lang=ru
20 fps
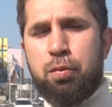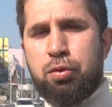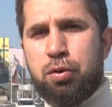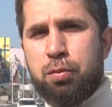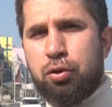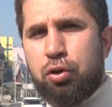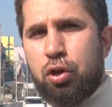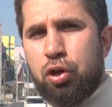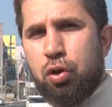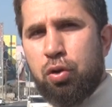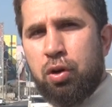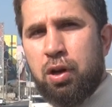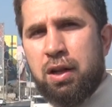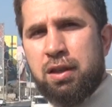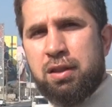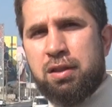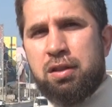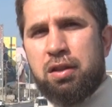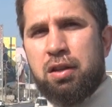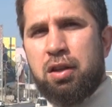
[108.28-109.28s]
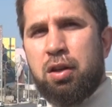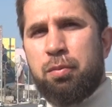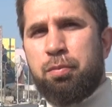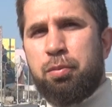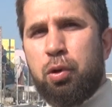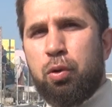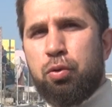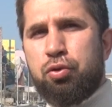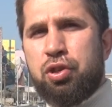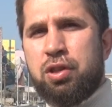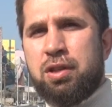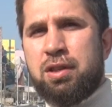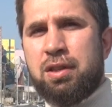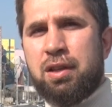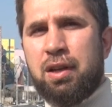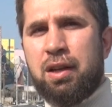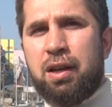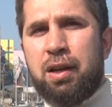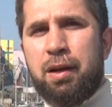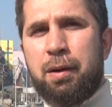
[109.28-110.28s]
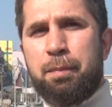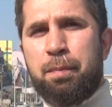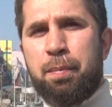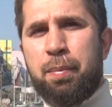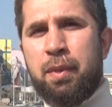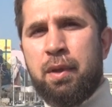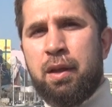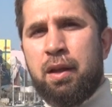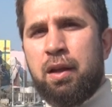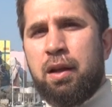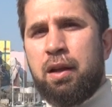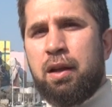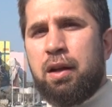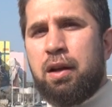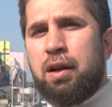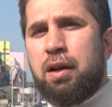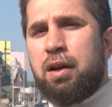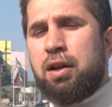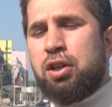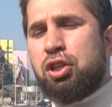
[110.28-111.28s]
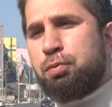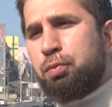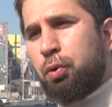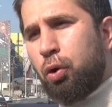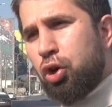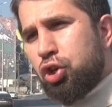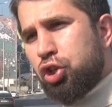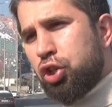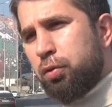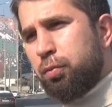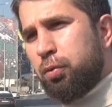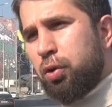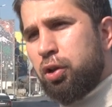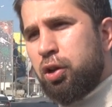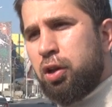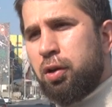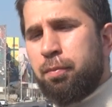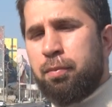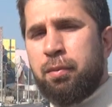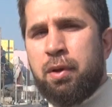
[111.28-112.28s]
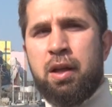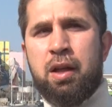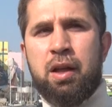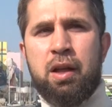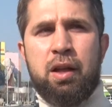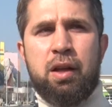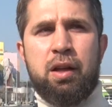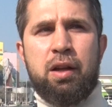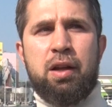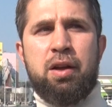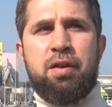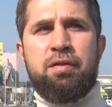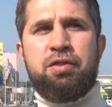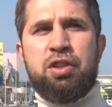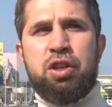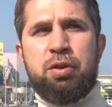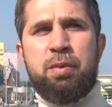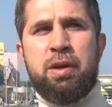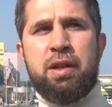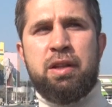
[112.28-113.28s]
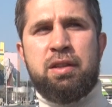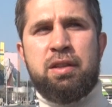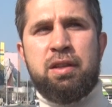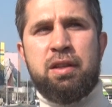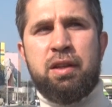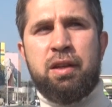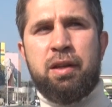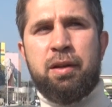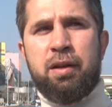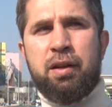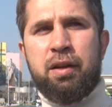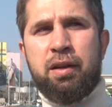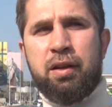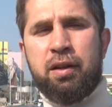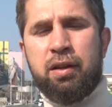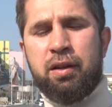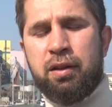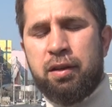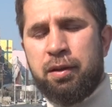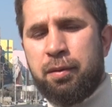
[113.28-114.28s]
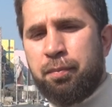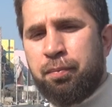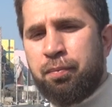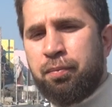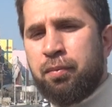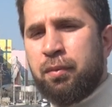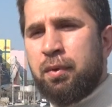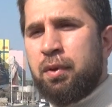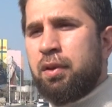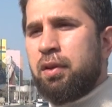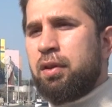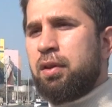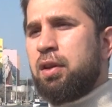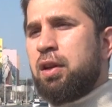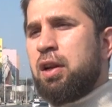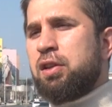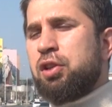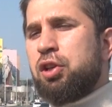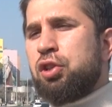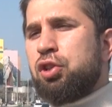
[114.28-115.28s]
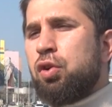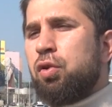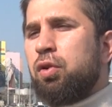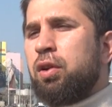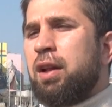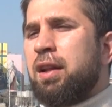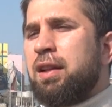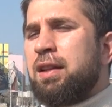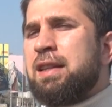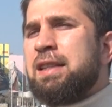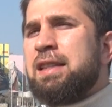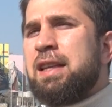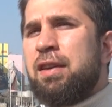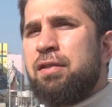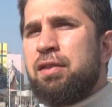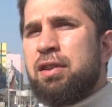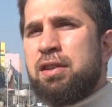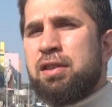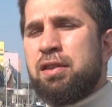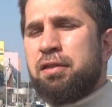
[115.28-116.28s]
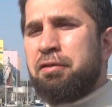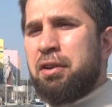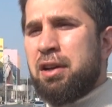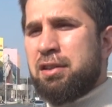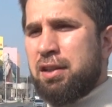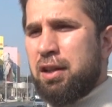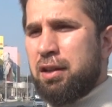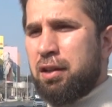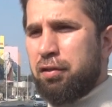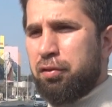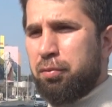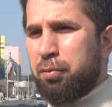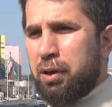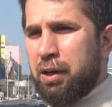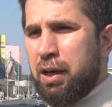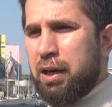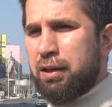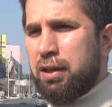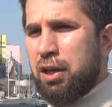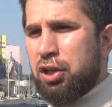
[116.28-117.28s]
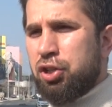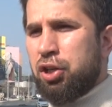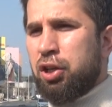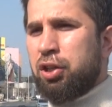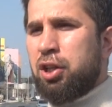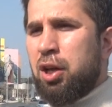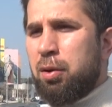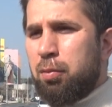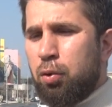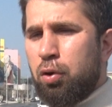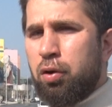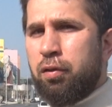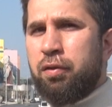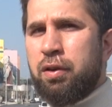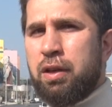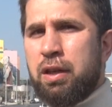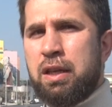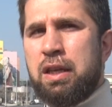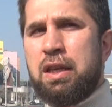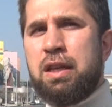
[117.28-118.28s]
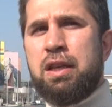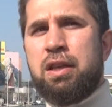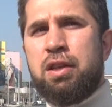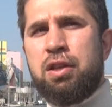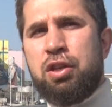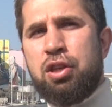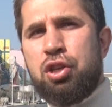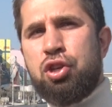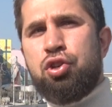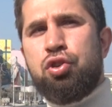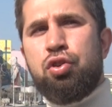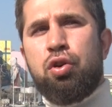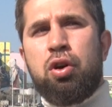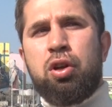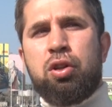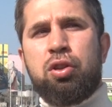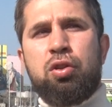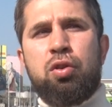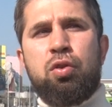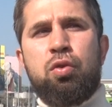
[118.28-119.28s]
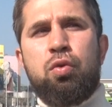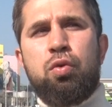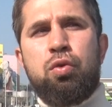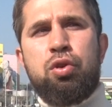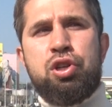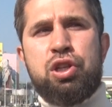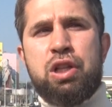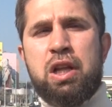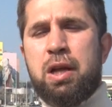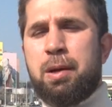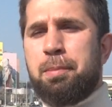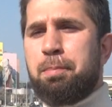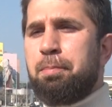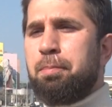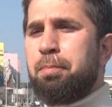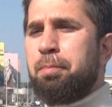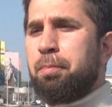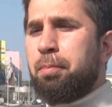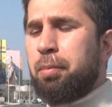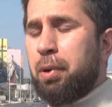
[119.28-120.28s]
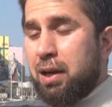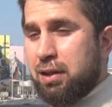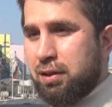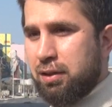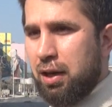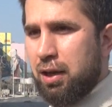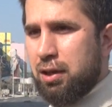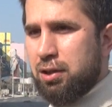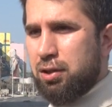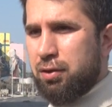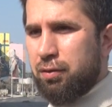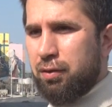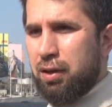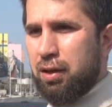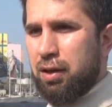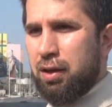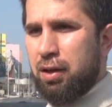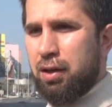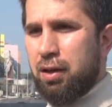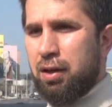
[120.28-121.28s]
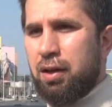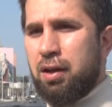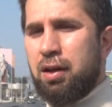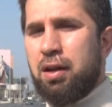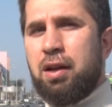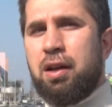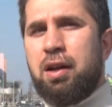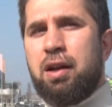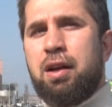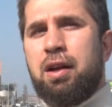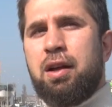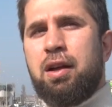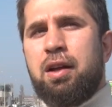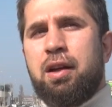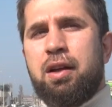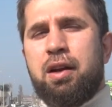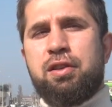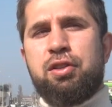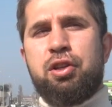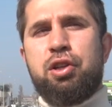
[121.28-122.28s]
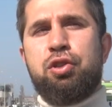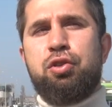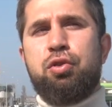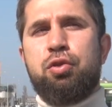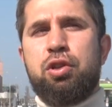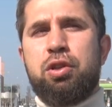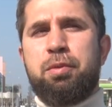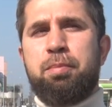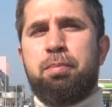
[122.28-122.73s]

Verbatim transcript: общем, в итоге у нас э, получится э, с прошлым годом э, в Дербенте э, разрисовано 9 фасадов многоэтажных домов и еще одно уличное пространство а, разрисует